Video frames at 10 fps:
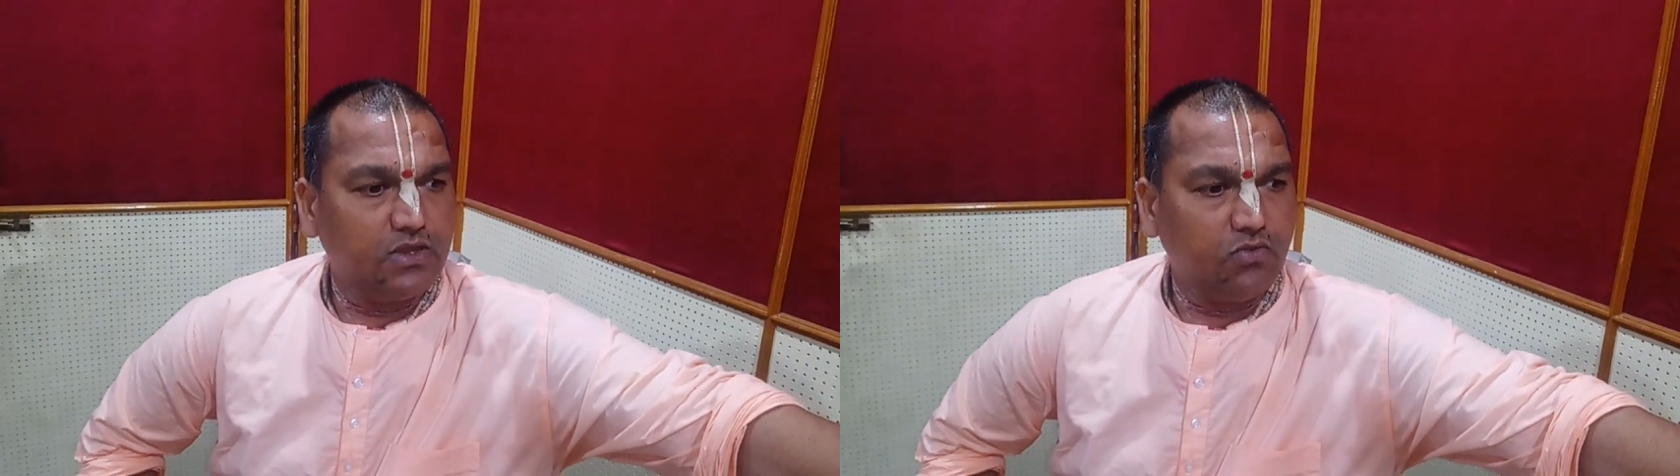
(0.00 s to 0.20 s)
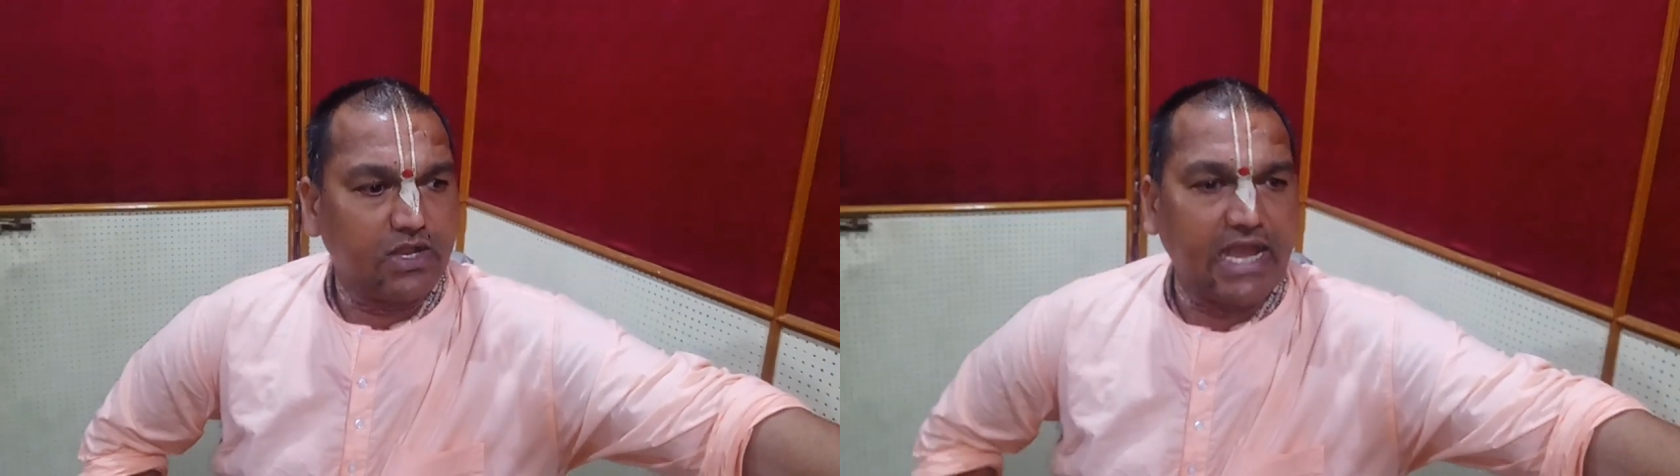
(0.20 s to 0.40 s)

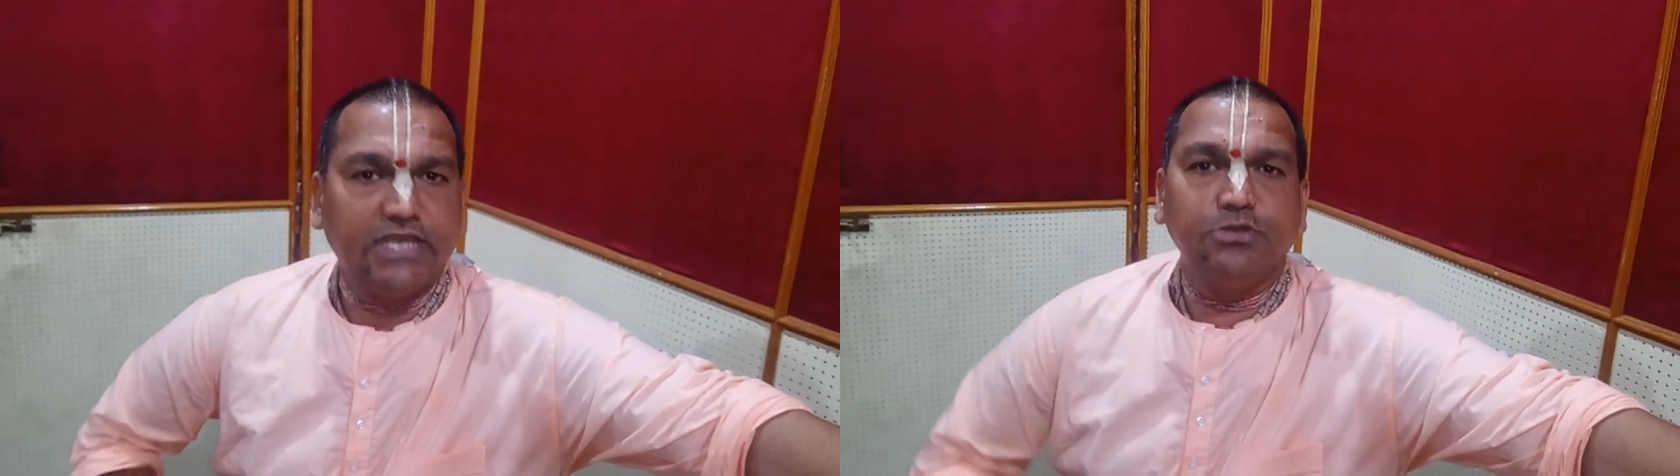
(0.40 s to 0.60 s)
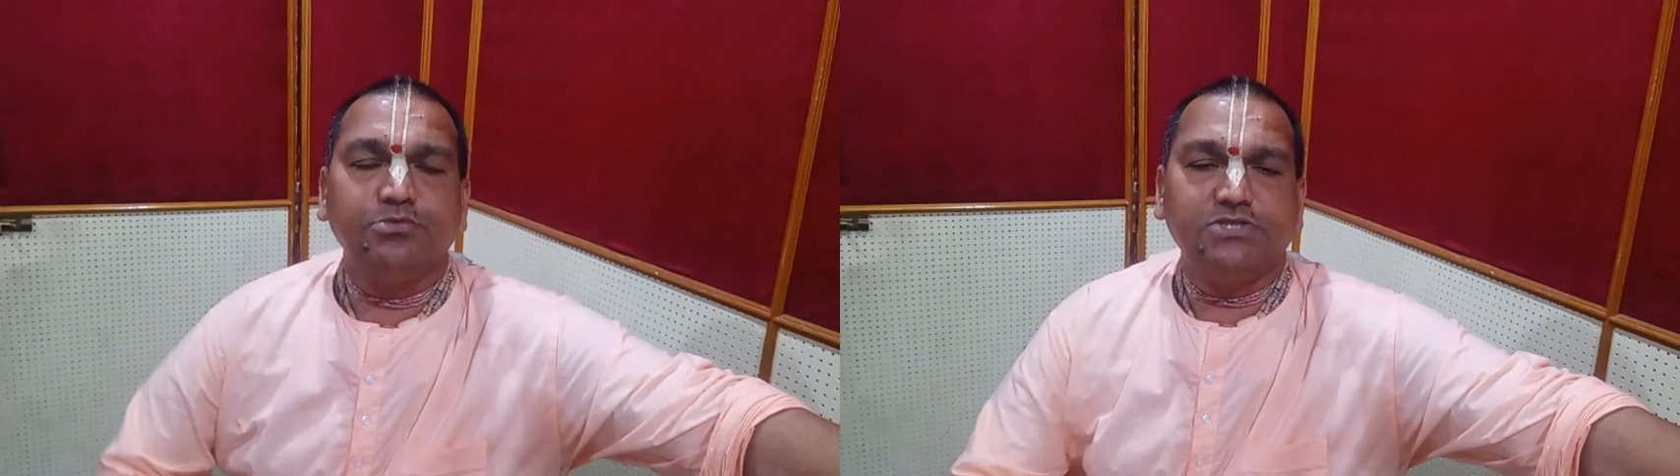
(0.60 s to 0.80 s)
ఒక
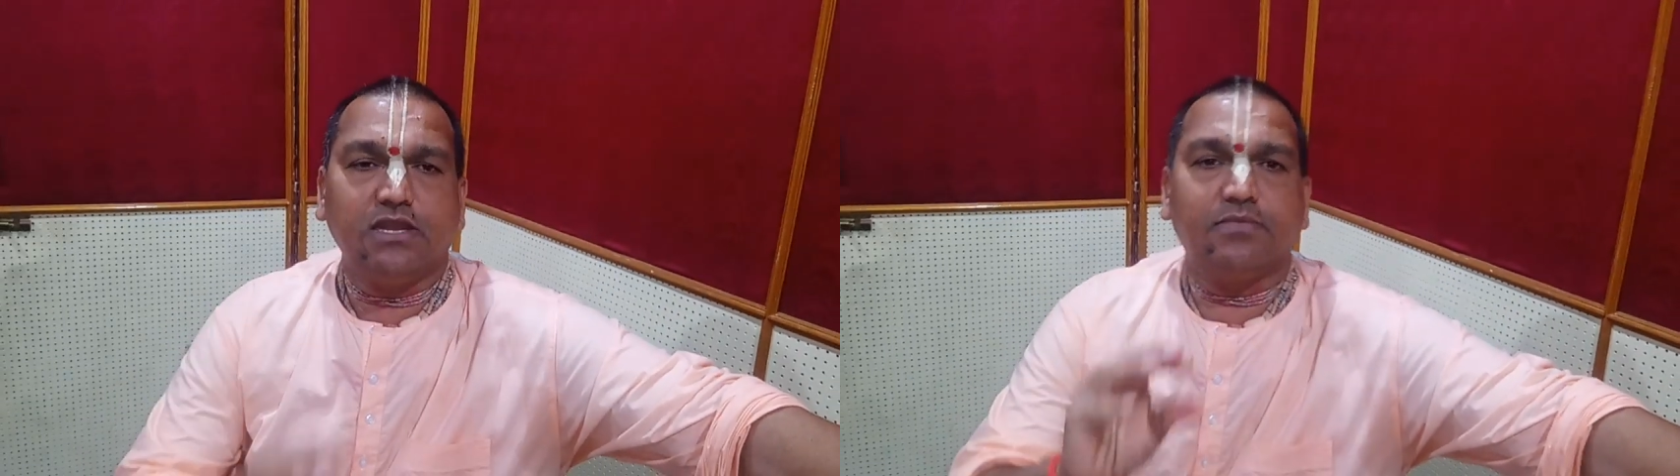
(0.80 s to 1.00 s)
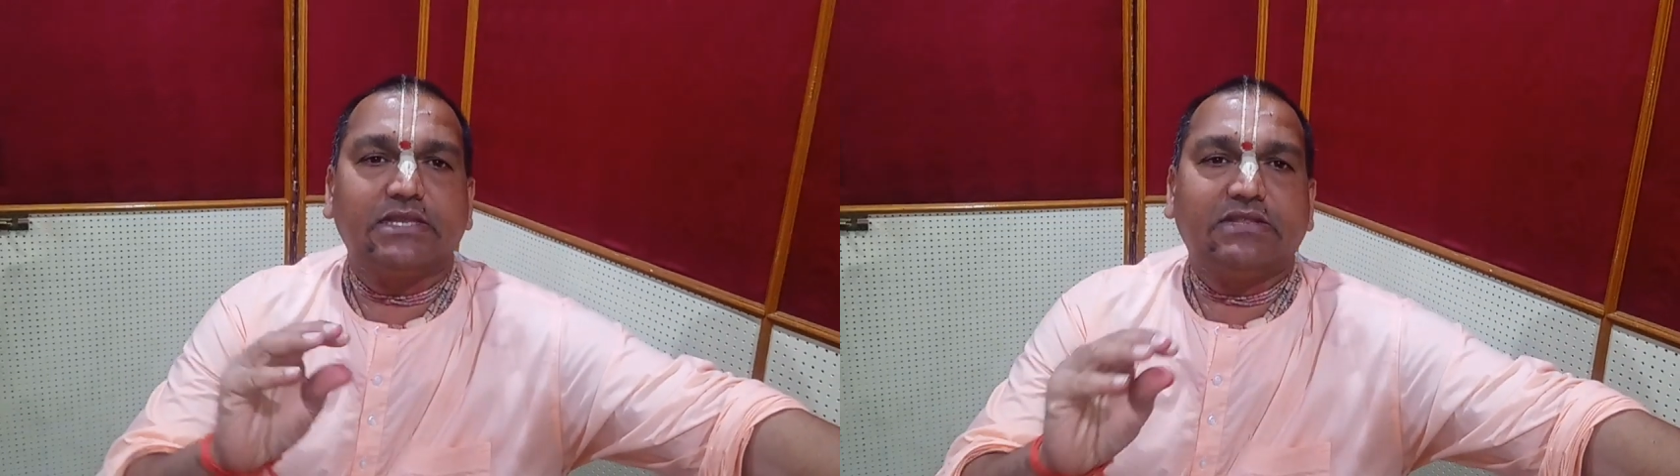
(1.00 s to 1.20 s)
ఐదు
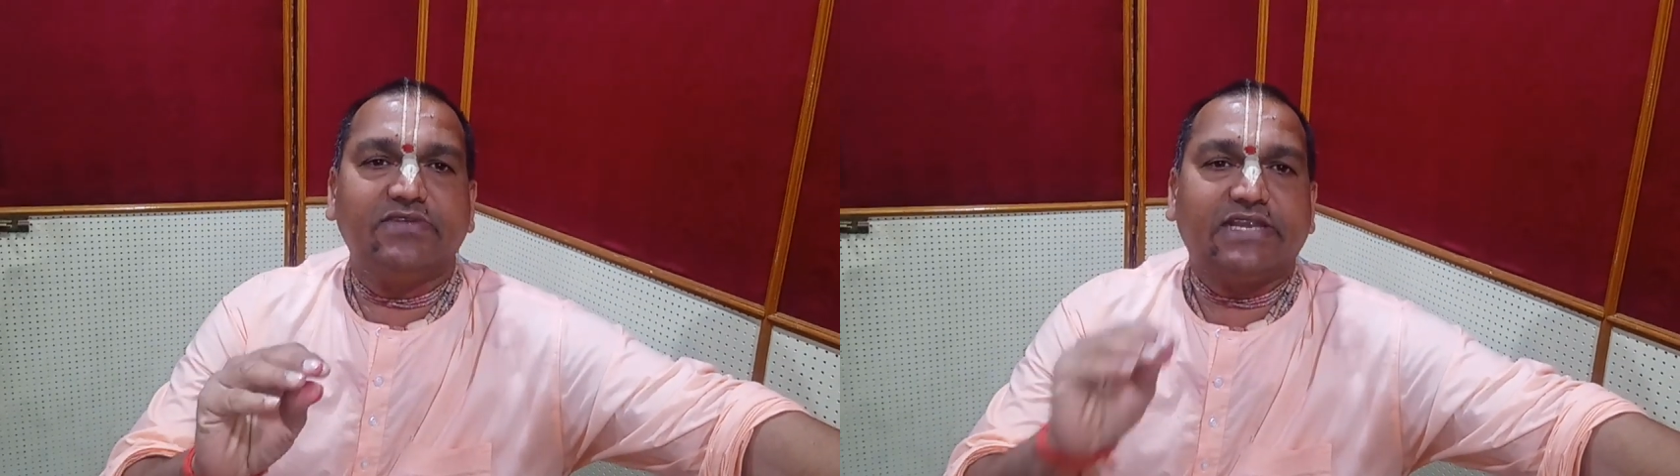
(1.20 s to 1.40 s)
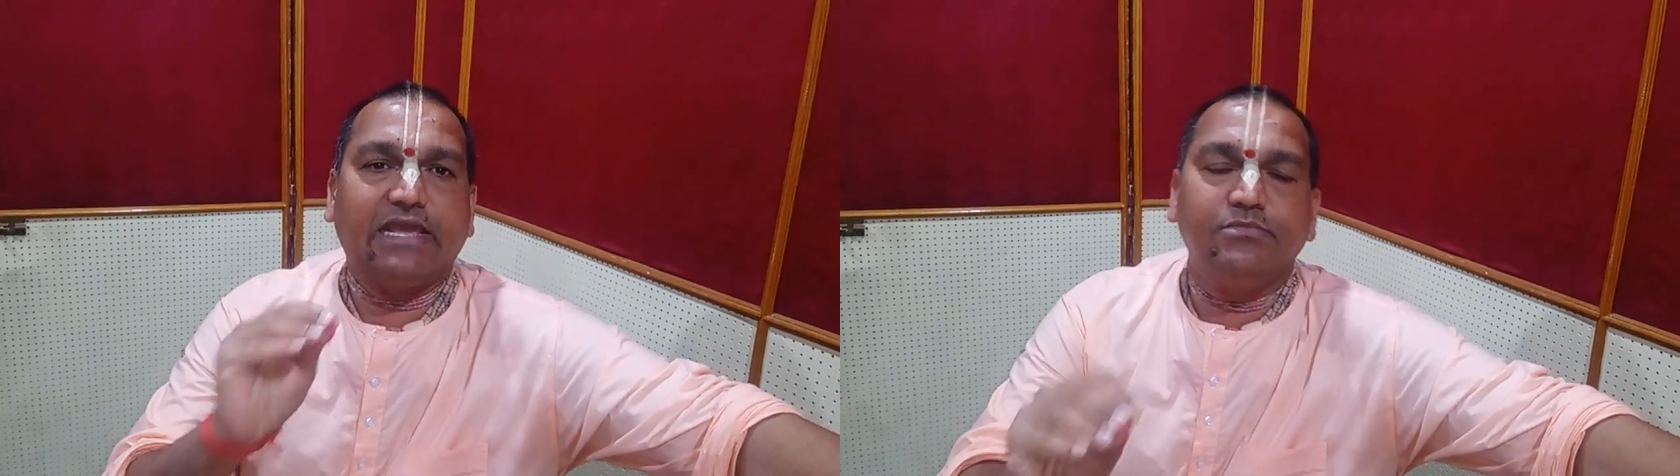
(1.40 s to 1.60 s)
నిమిషాలు
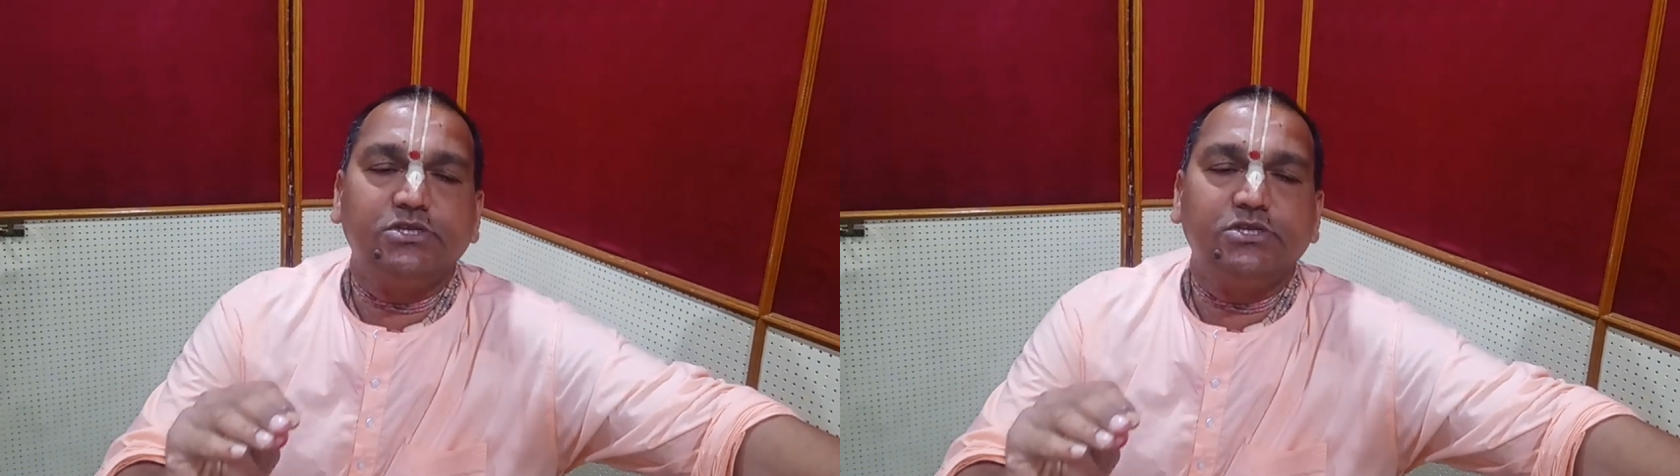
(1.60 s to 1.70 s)
మాత్రమే టైం